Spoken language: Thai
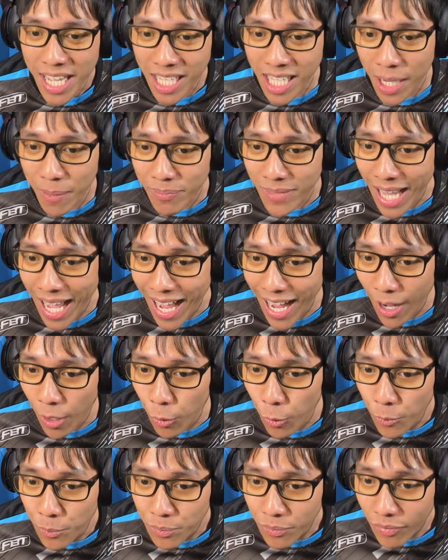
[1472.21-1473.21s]
เก็บดาว
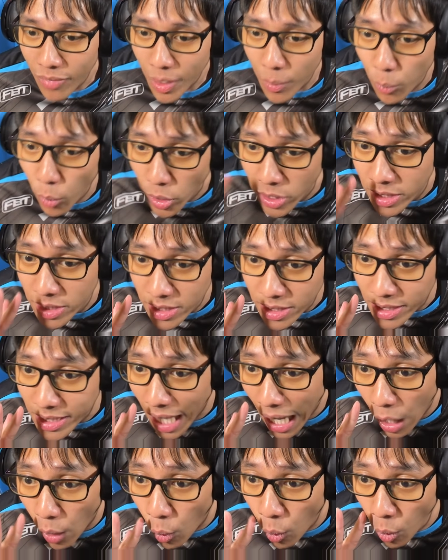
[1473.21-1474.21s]
บน
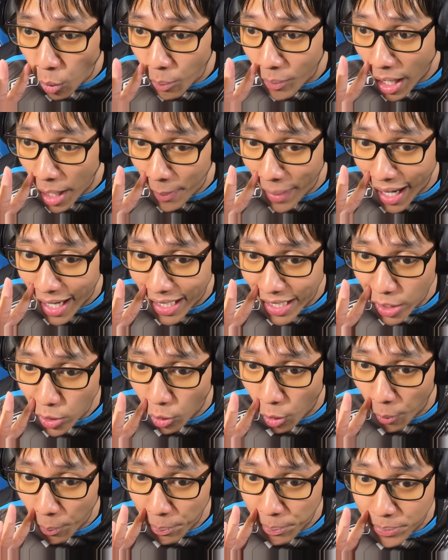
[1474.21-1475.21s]
เสาไม้ไผ่ให้
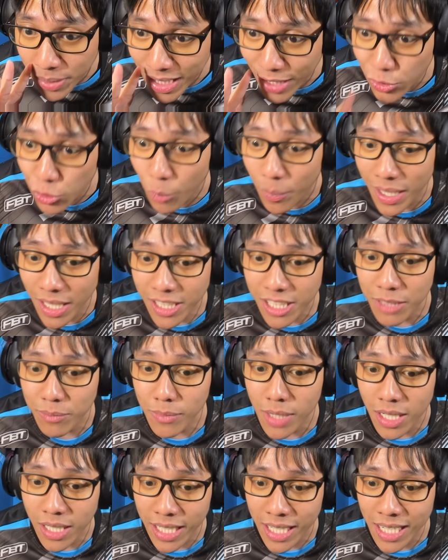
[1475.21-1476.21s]
ครบเพื่อจบภารกิจ
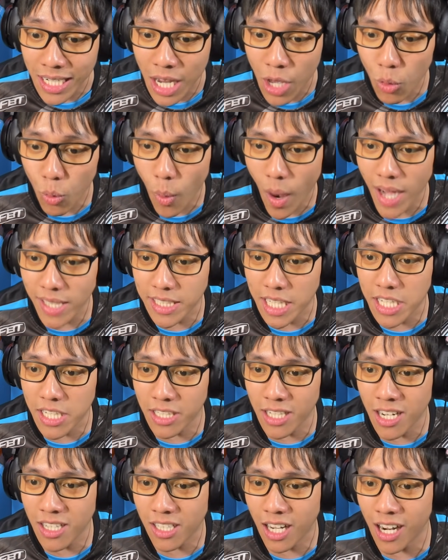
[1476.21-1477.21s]
เมืองนี้ แล้วคว้าชัยช
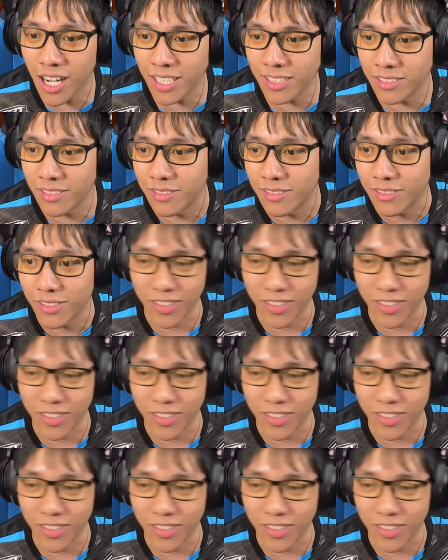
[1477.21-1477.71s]
นะกัน